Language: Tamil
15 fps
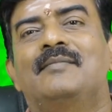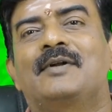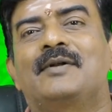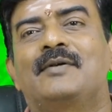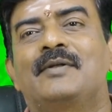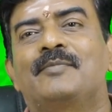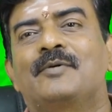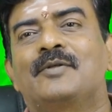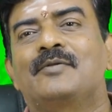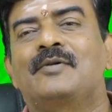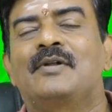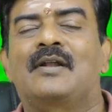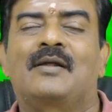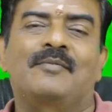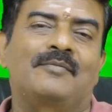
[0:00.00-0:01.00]
மறுபடியும்
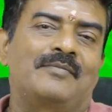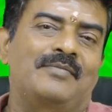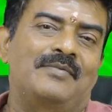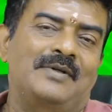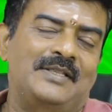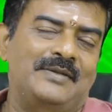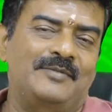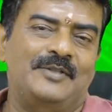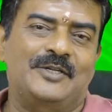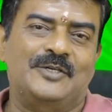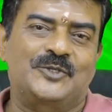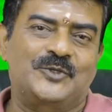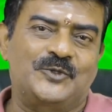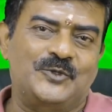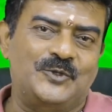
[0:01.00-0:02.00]
பதினொன்றாம்
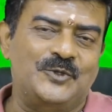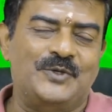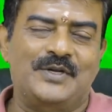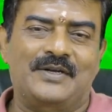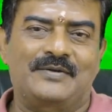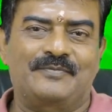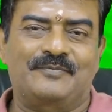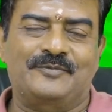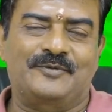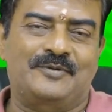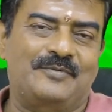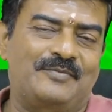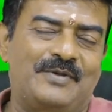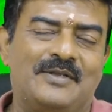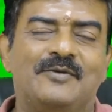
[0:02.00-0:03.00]
அதிபதியான சுக்கரன்
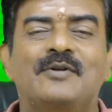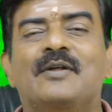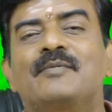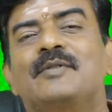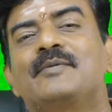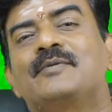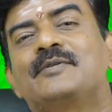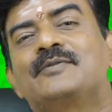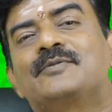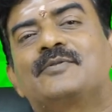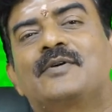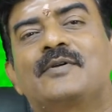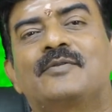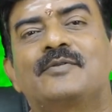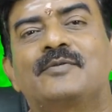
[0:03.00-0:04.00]
ஸோ பதினொன்றாம் அதிபதி
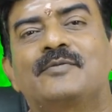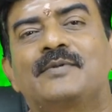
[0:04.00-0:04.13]
சுக்கரன் வந்து